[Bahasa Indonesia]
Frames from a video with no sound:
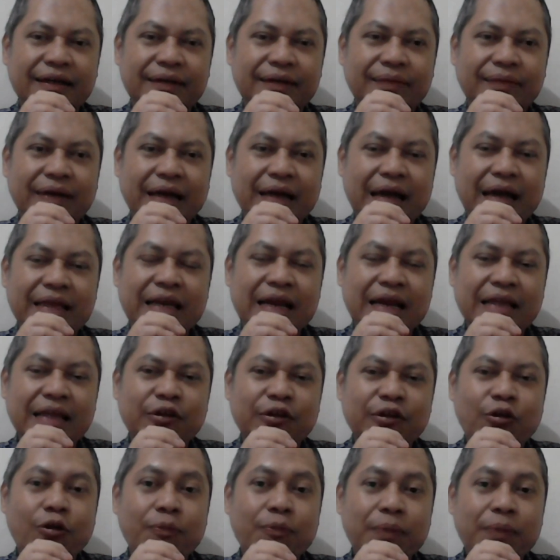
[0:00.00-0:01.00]
Makanya
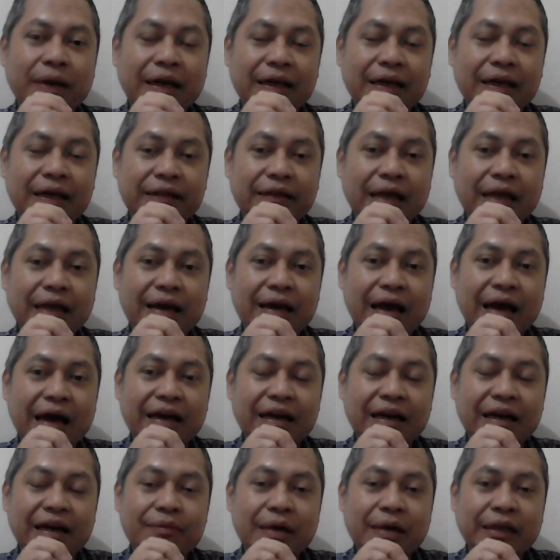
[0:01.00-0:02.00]
nanti kalau penelitian
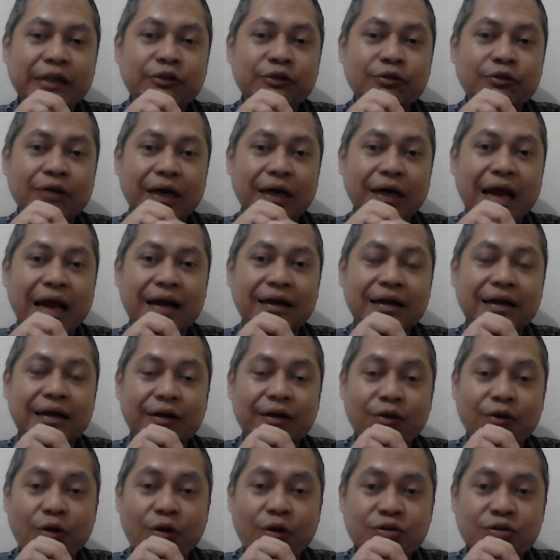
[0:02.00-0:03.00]
ada namanya itu
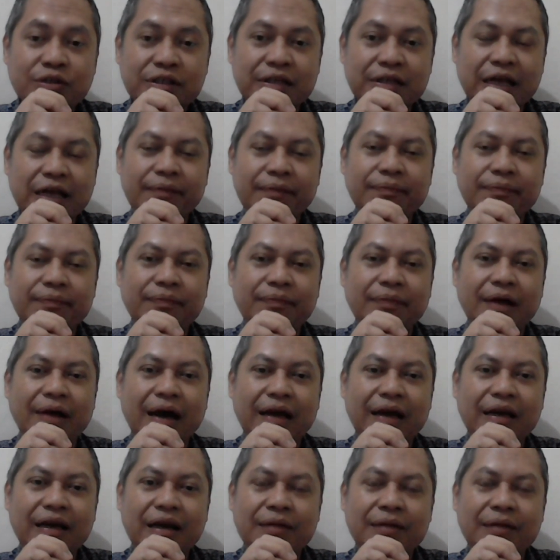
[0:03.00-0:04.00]
kerangka konsep,
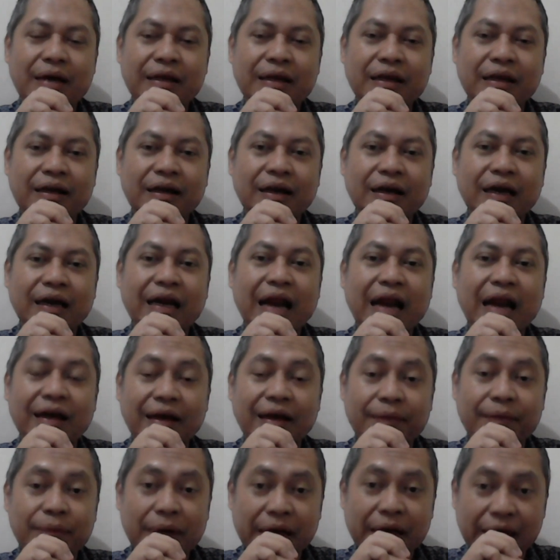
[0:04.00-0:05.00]
ada namanya
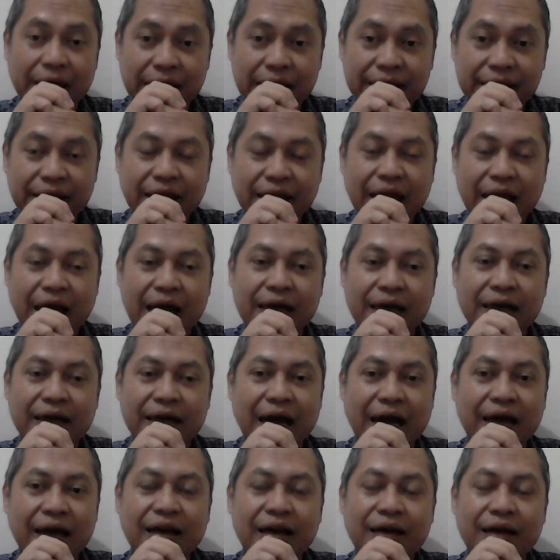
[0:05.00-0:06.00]
kerangka penelitian,
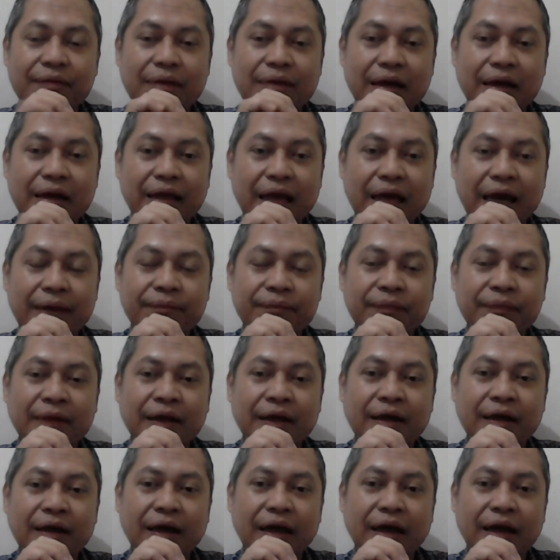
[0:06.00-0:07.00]
ada namanya
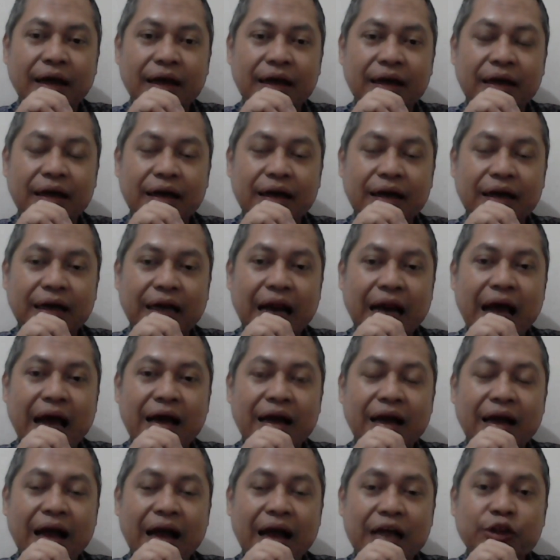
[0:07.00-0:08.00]
eh,
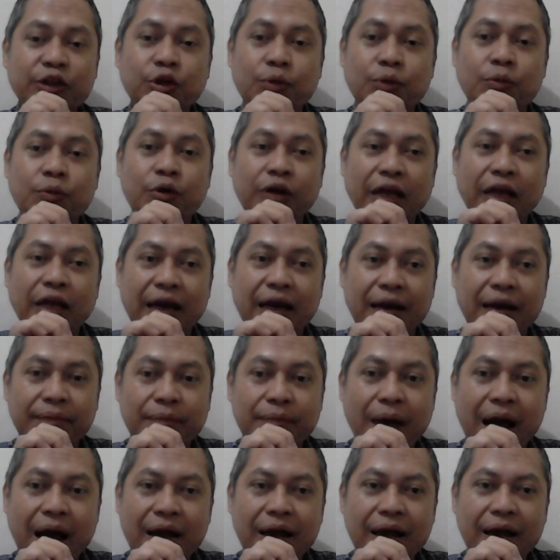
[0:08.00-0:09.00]
kerangka atau model
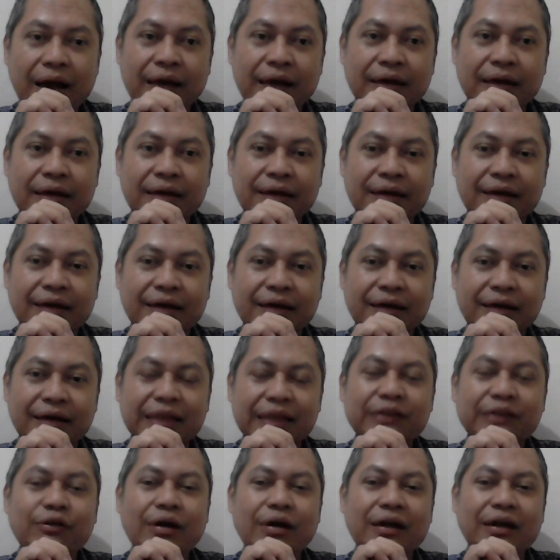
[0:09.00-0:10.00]
lapangan.
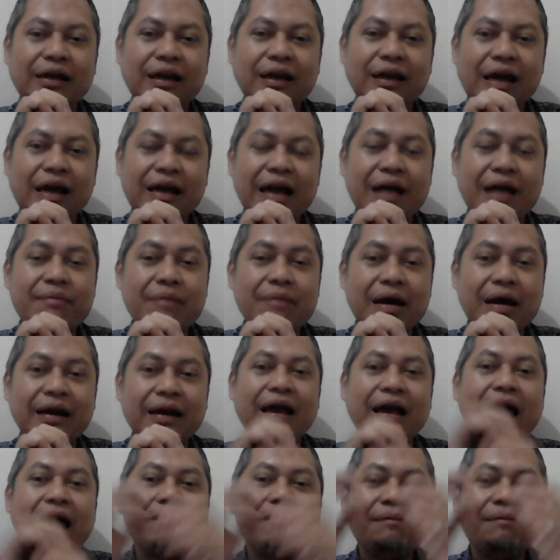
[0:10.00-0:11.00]
Itu adalah
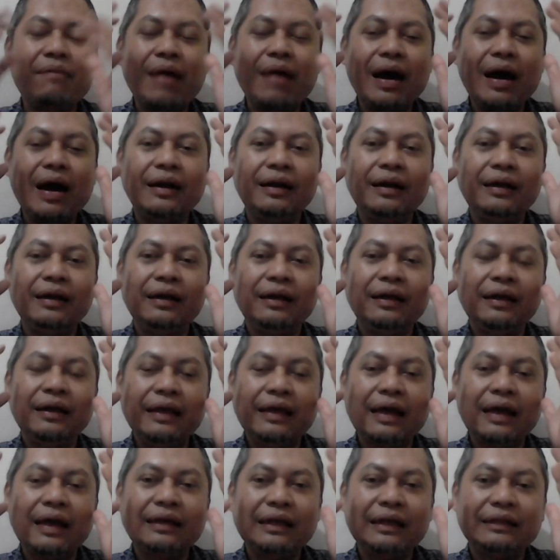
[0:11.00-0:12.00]
gambar-gambar
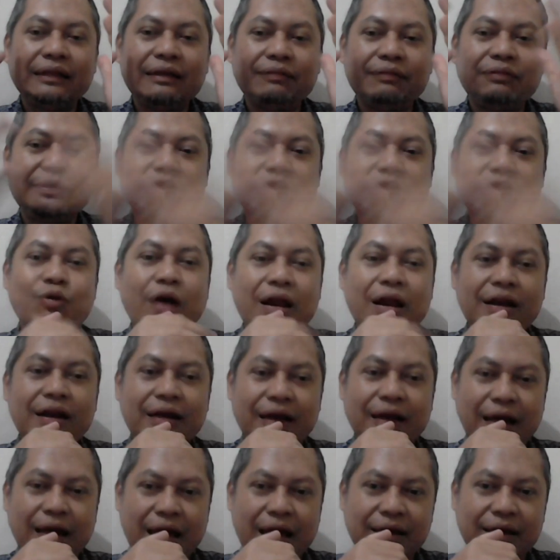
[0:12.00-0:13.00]
yang kita
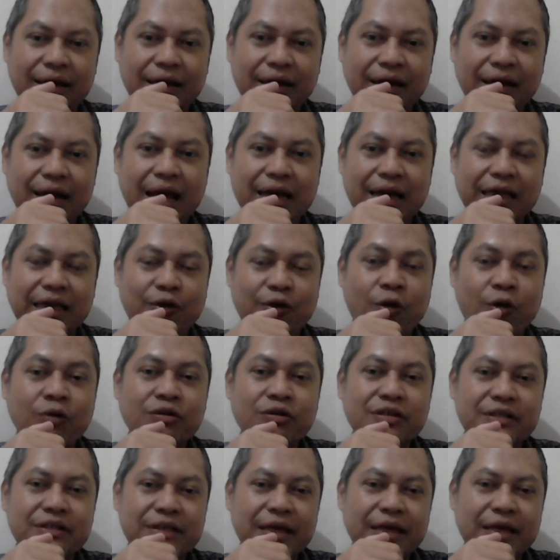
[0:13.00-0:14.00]
visualkan dari
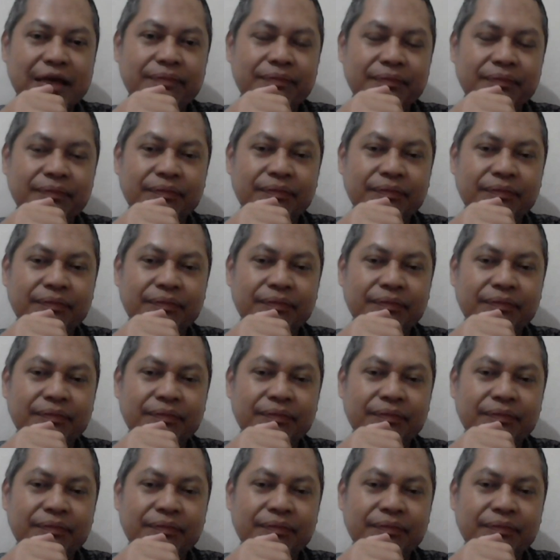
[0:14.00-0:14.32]
konsep